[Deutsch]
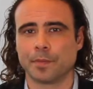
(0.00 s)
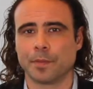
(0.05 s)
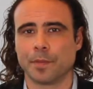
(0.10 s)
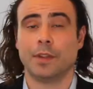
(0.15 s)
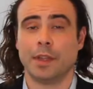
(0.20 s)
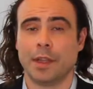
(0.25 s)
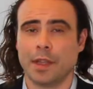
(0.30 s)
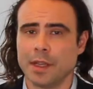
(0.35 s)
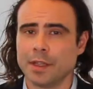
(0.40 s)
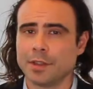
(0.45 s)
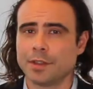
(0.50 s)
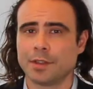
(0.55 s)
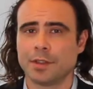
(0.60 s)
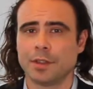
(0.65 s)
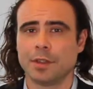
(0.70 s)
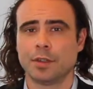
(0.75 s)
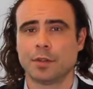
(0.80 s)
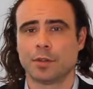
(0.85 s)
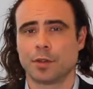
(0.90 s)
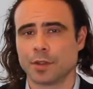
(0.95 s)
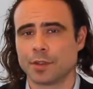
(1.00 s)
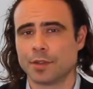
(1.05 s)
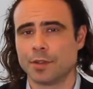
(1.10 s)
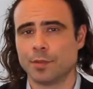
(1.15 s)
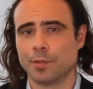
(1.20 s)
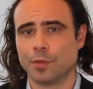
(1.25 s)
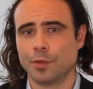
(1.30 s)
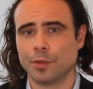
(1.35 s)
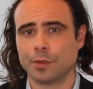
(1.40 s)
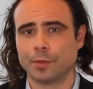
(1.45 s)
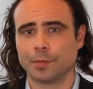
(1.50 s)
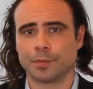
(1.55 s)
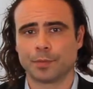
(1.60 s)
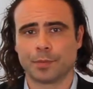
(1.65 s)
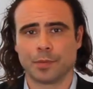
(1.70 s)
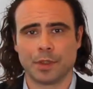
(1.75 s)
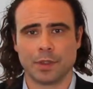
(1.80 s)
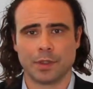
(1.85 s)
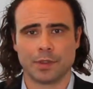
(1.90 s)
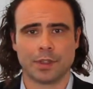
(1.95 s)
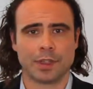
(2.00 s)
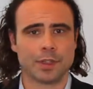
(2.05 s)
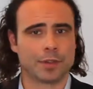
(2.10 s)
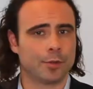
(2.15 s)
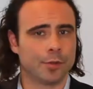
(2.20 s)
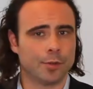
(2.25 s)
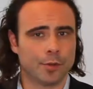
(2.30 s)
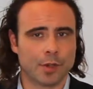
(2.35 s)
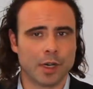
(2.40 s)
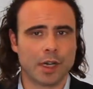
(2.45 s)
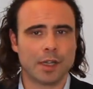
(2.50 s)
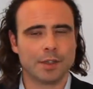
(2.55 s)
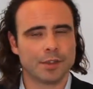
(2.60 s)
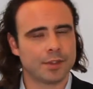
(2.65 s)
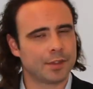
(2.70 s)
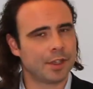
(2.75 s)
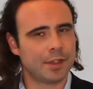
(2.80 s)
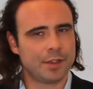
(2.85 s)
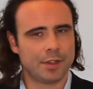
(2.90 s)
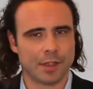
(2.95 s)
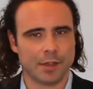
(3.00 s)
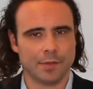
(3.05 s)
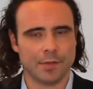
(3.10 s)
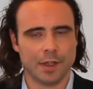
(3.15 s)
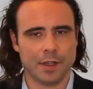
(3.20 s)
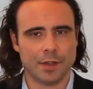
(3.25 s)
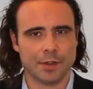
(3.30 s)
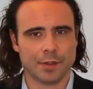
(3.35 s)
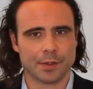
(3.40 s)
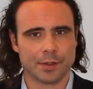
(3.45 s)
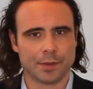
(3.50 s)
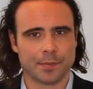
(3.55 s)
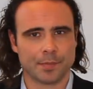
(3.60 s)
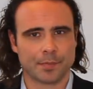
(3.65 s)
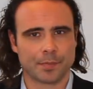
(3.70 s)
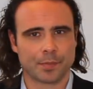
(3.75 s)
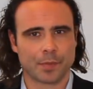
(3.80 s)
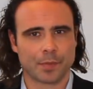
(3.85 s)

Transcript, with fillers: Der erste Kostenpunkt ist das Honorar des Rechtsanwaltes.